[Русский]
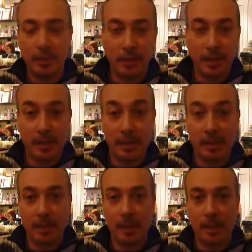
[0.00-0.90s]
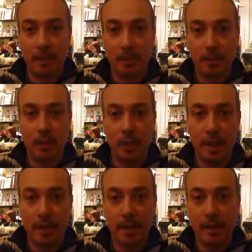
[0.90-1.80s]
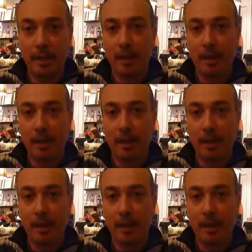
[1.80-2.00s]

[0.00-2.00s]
Если у вас есть какое-нибудь желание,